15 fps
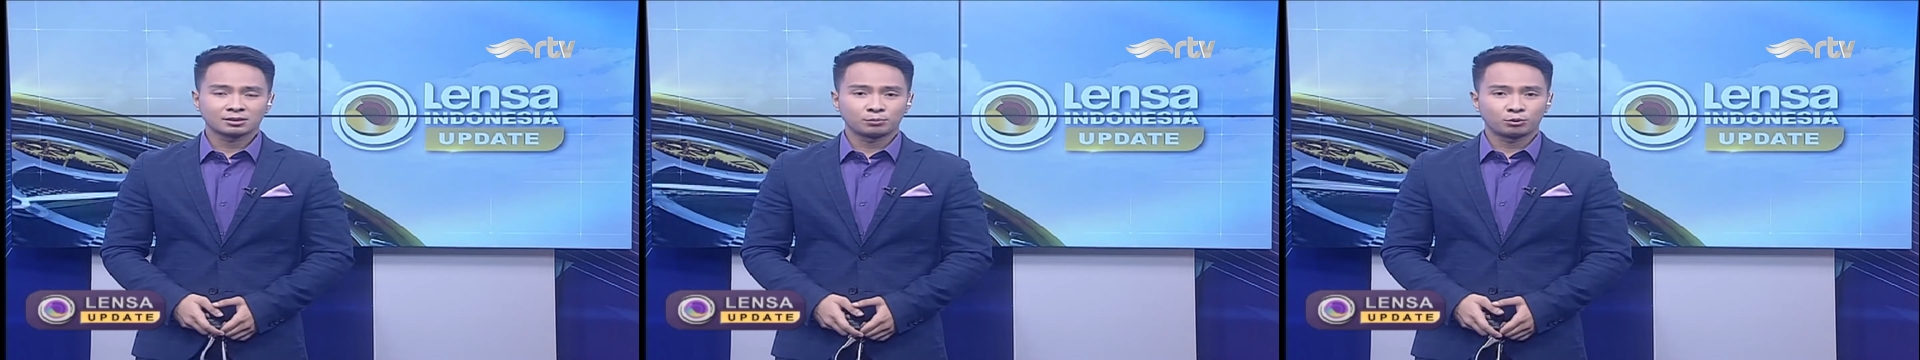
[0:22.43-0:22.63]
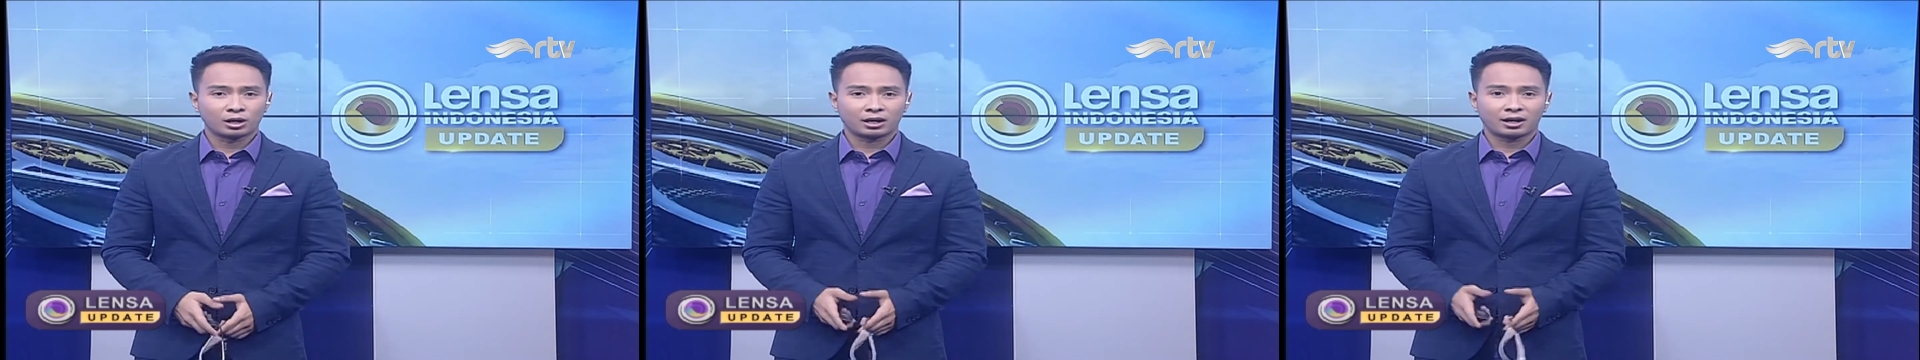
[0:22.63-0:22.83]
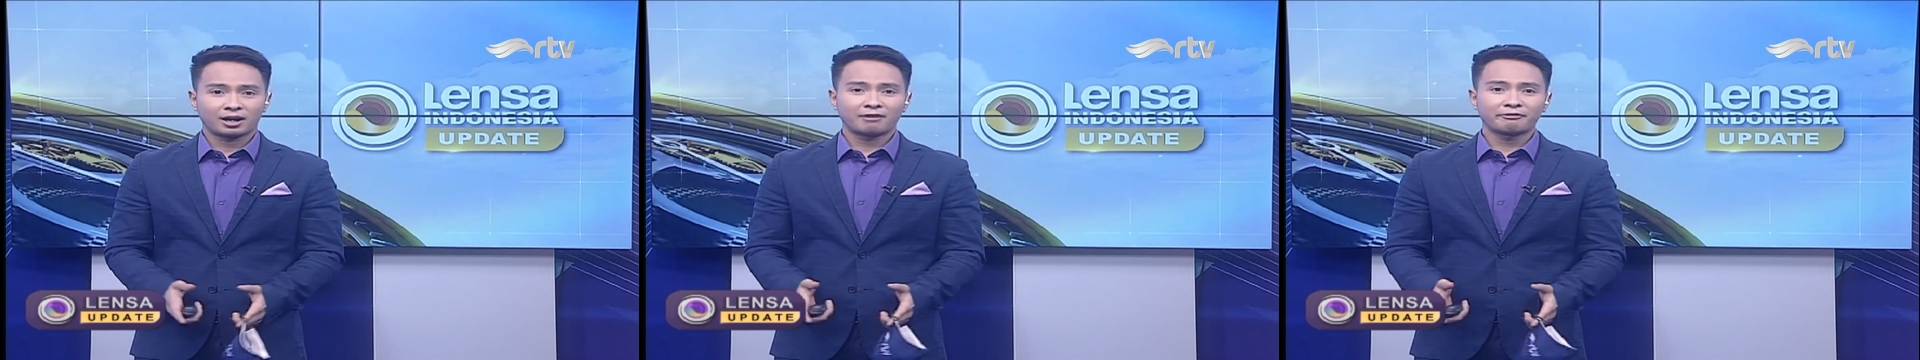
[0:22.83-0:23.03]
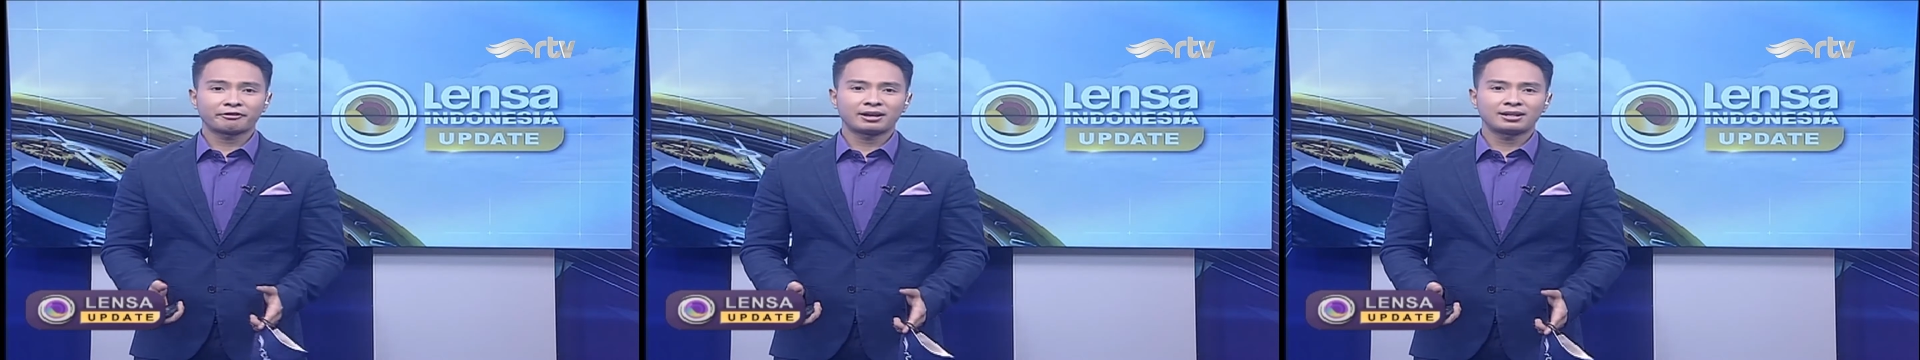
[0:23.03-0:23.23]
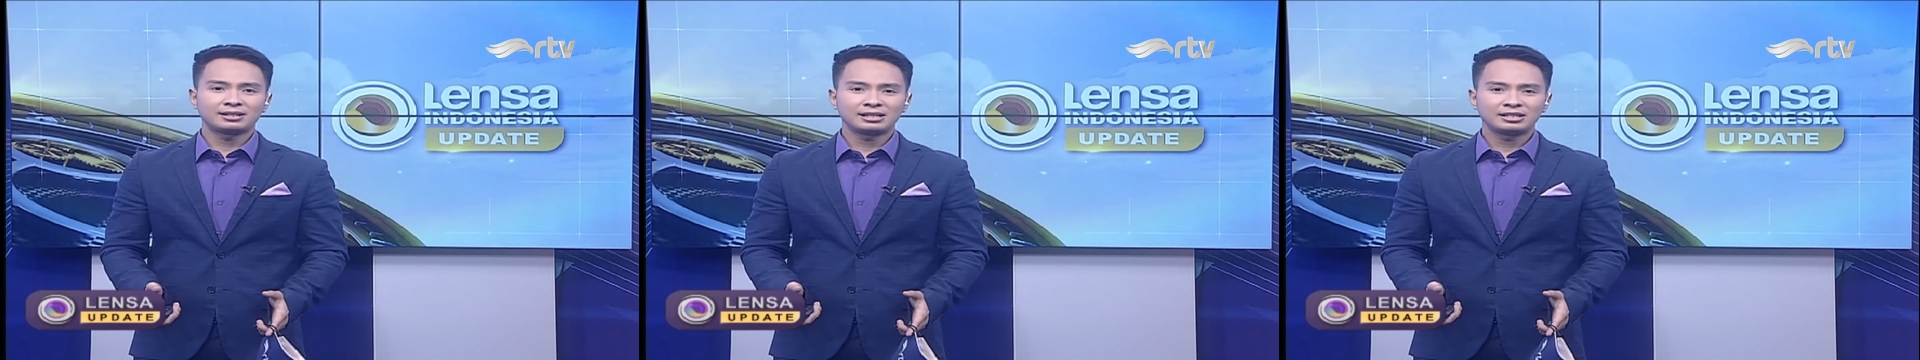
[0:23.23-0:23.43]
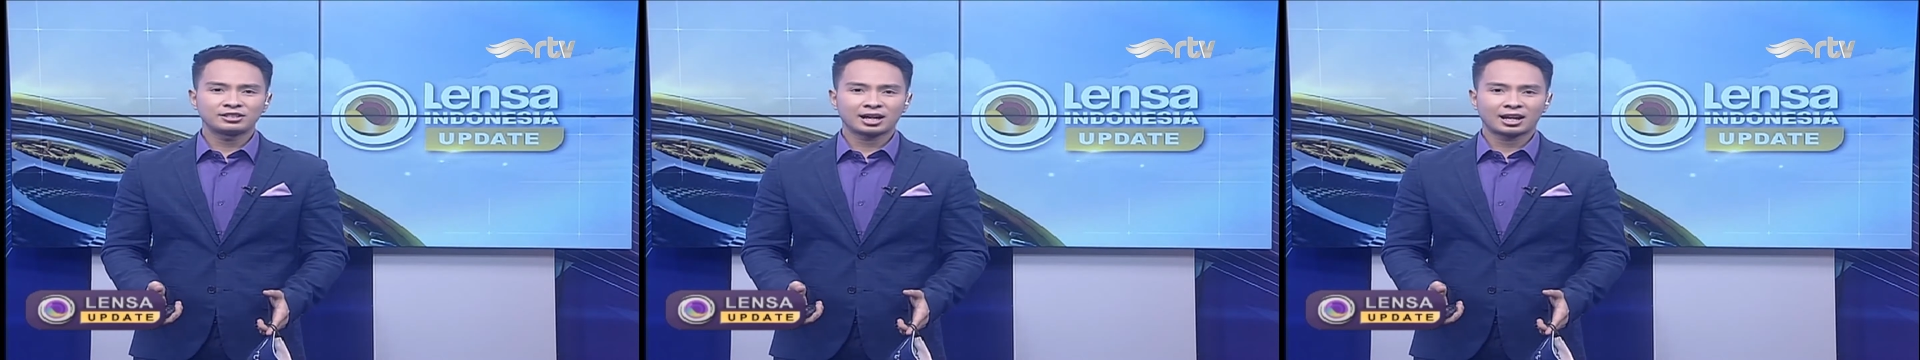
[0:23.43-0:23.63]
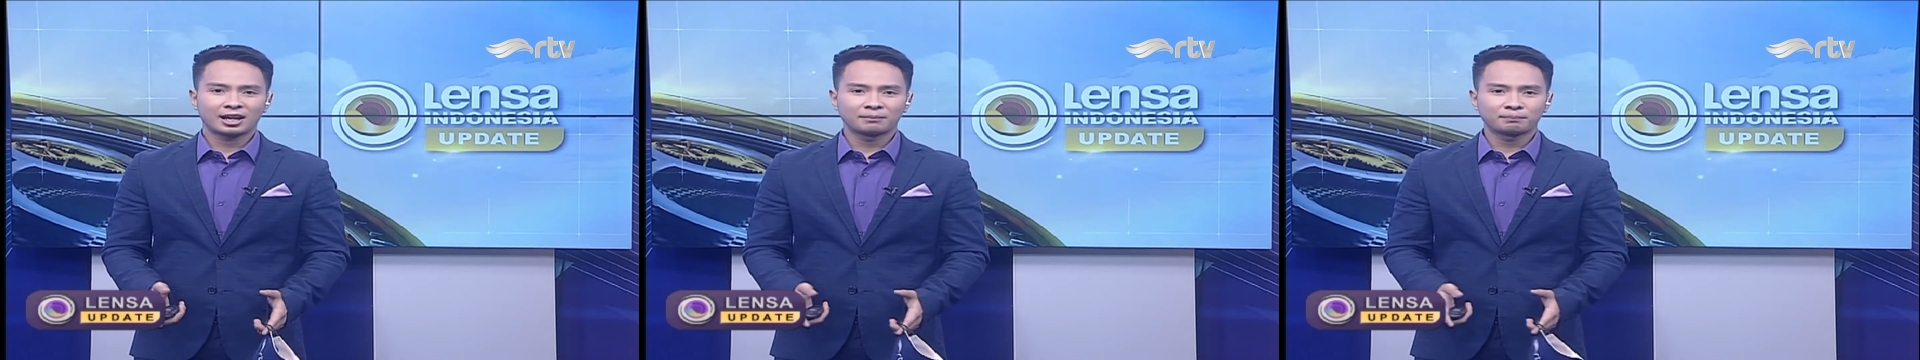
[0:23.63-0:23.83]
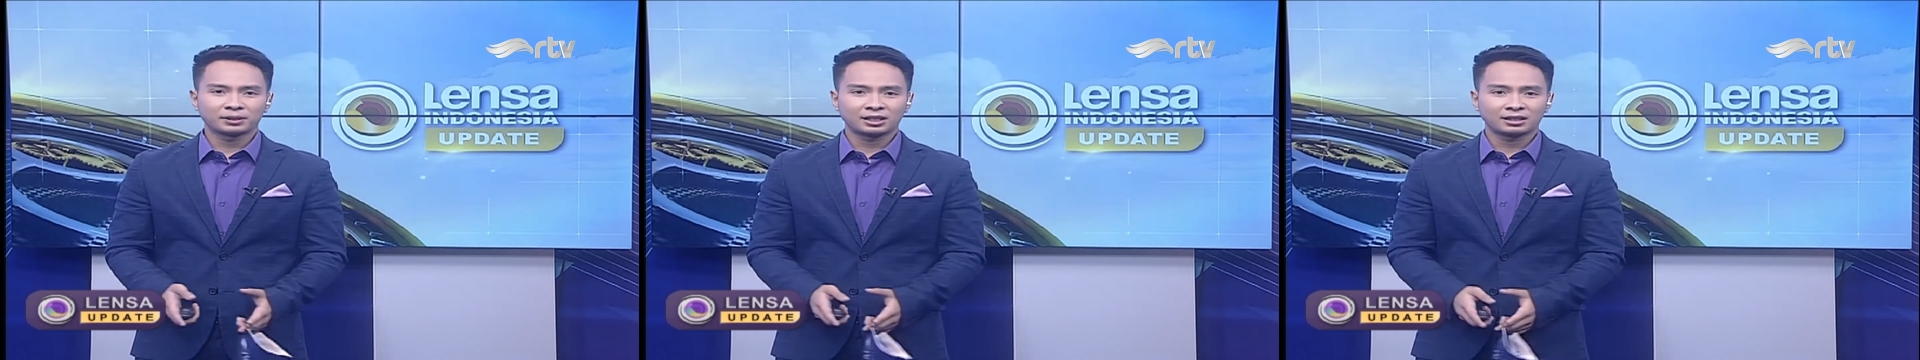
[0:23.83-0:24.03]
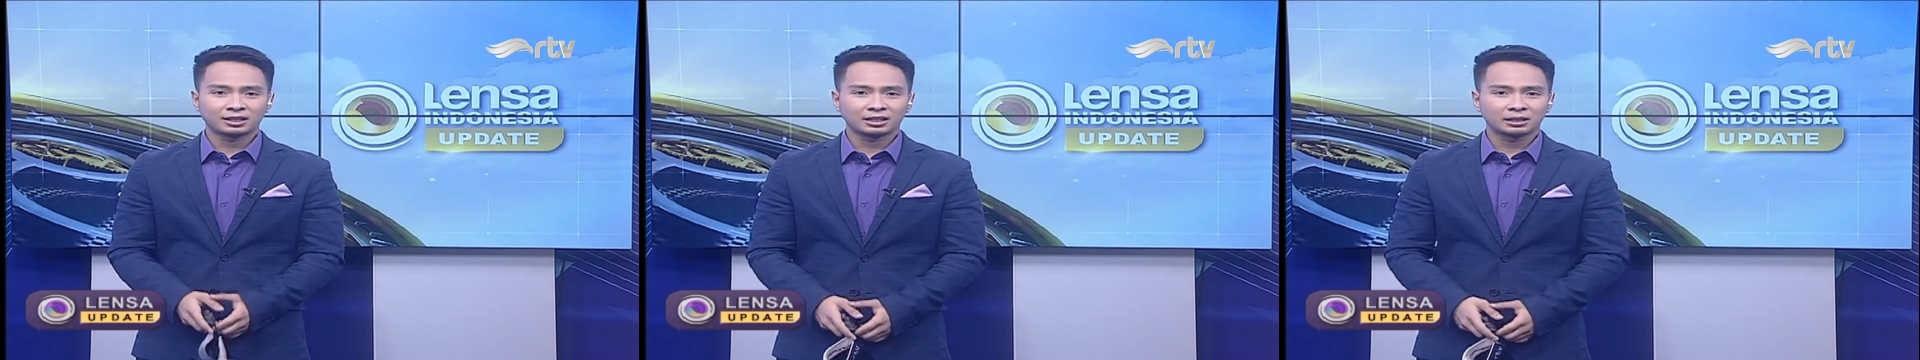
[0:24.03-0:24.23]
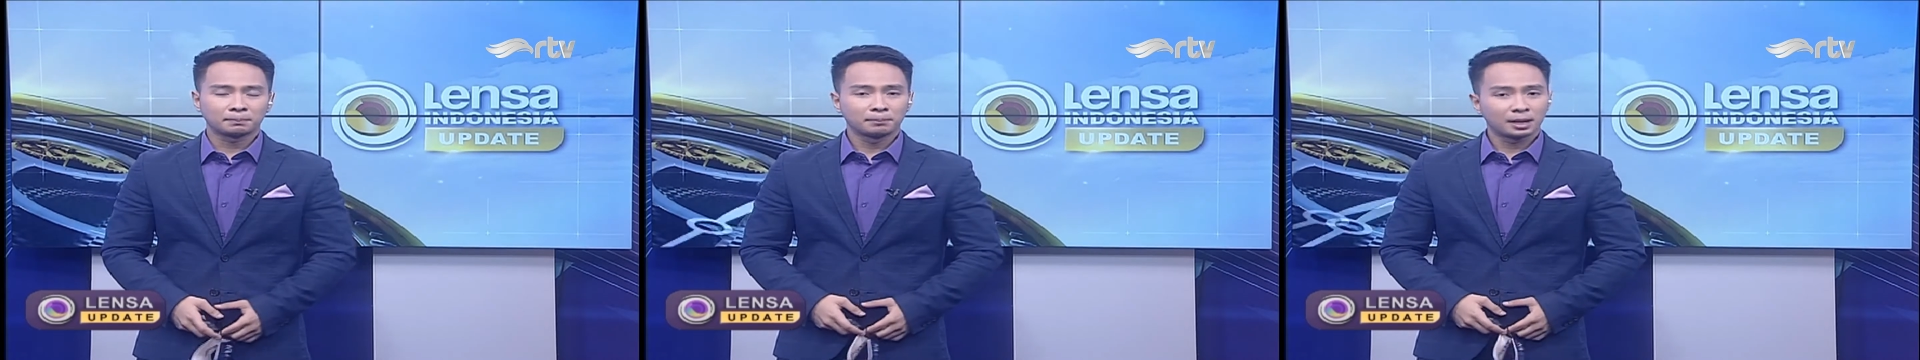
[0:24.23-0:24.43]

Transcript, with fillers: sebuah kafe di Jalan Peti Tengah